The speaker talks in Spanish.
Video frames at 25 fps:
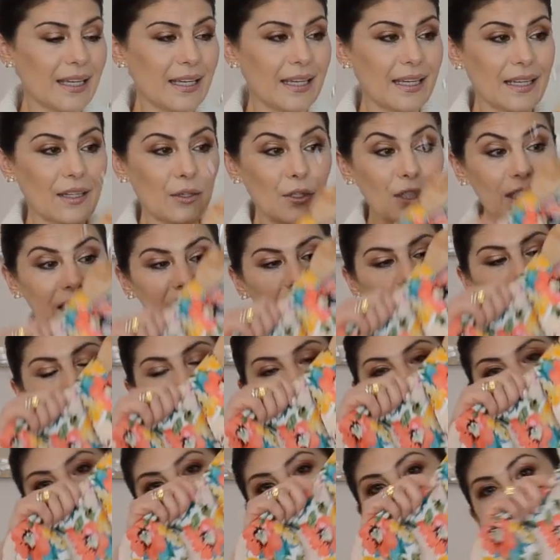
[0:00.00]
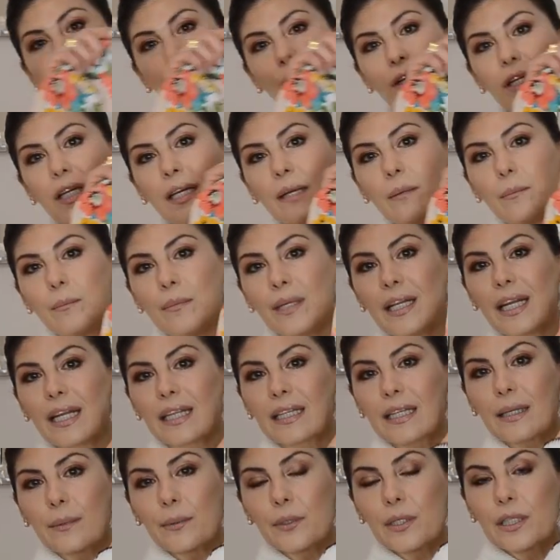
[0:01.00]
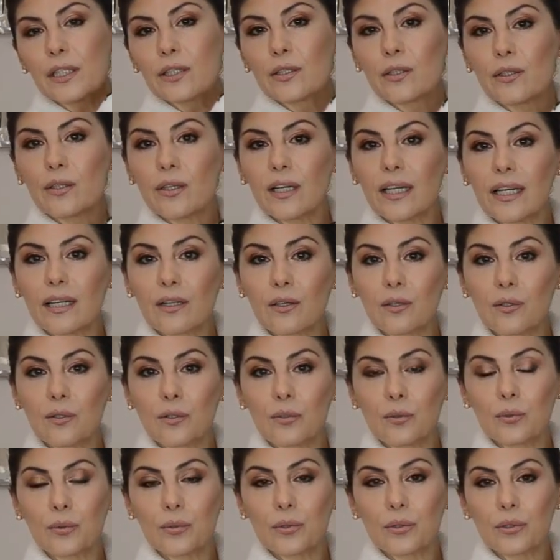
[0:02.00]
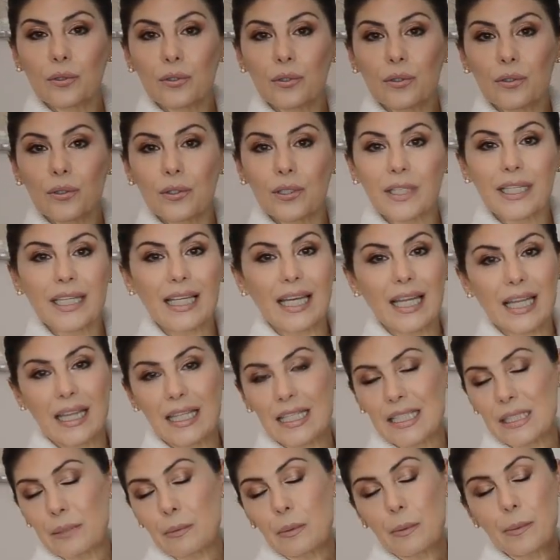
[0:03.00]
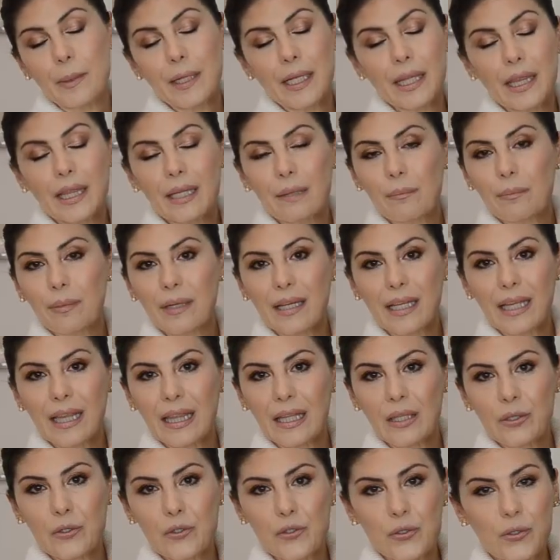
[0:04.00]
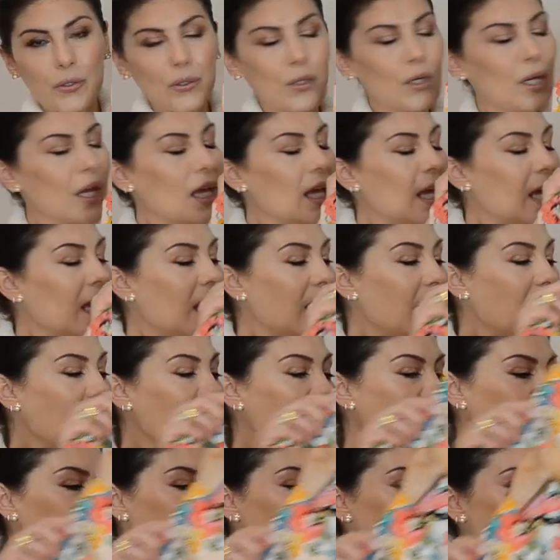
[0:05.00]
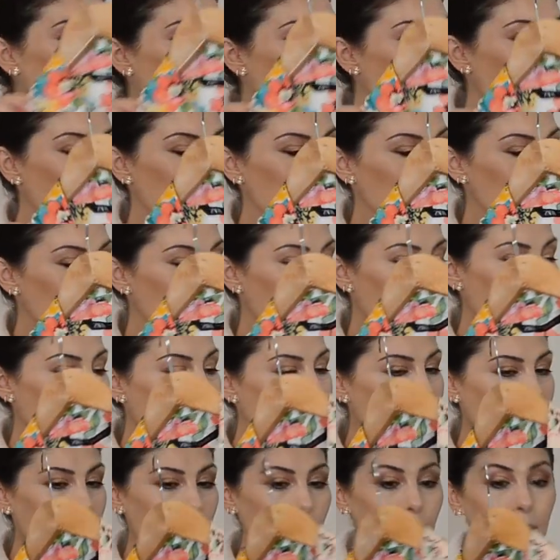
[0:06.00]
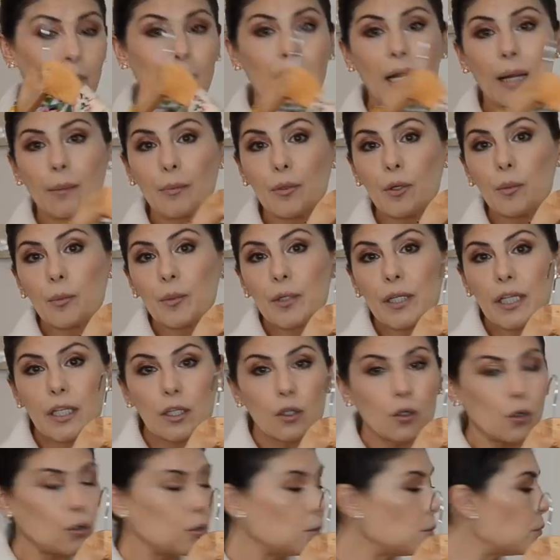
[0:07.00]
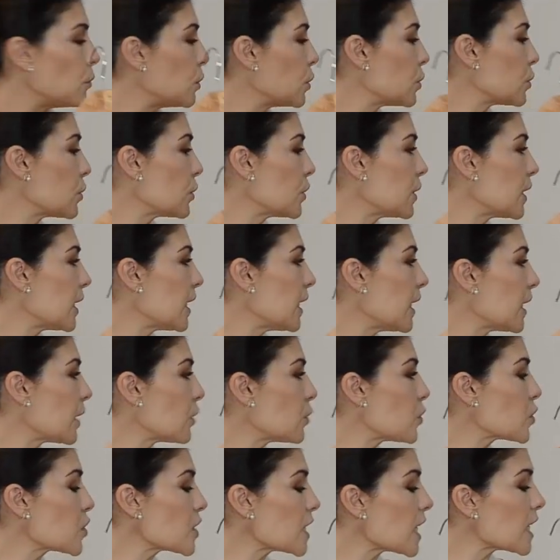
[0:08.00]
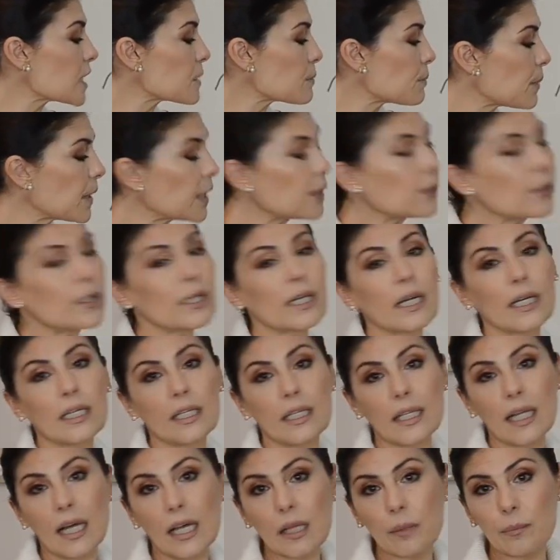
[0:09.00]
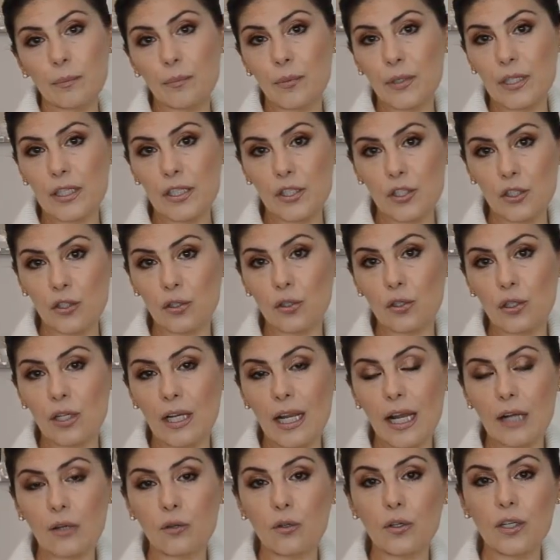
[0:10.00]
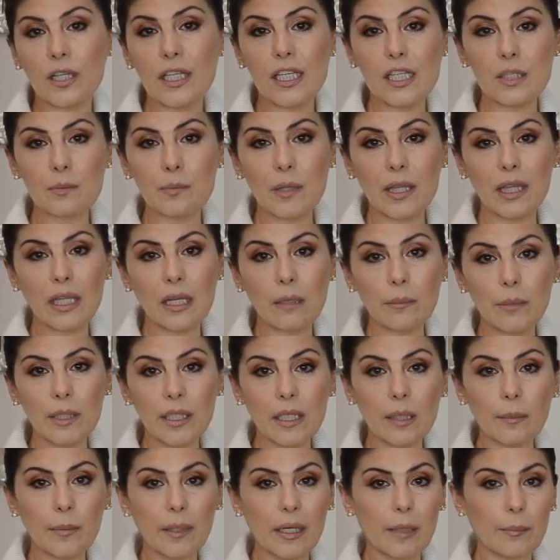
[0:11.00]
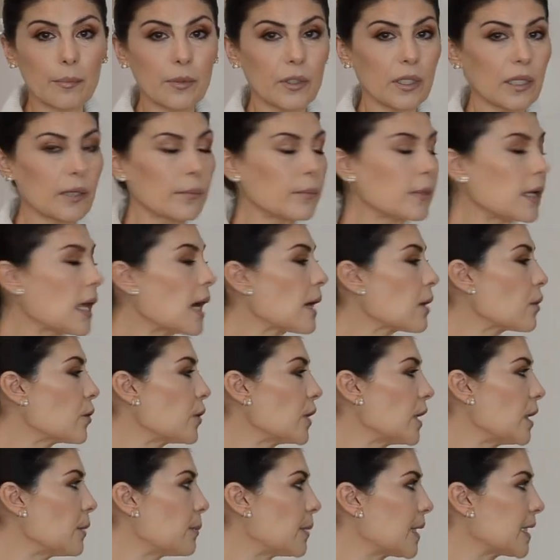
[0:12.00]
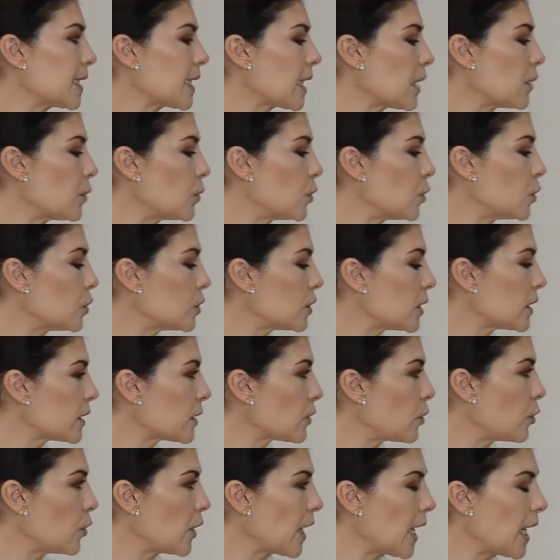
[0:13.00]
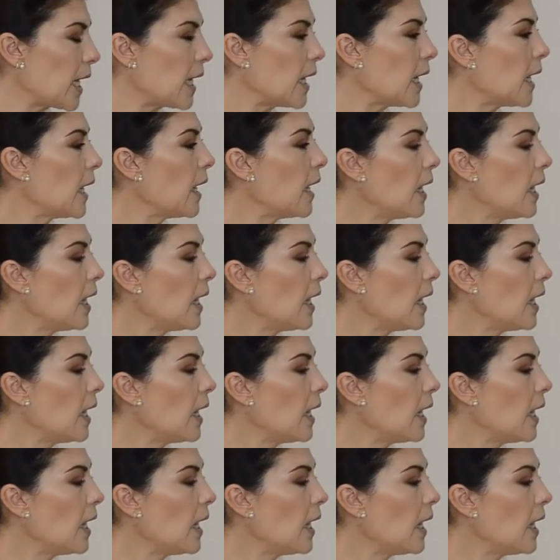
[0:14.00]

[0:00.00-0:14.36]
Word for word: eh, con este pantalón, porque mirad qué bonito el conjunto que hace, es que me parece precioso. Y bueno, pues eh, me la puedo poner con un montón de cosas, pero en realidad pues yo la cogí especialmente para ponérmela con el pantalón coral.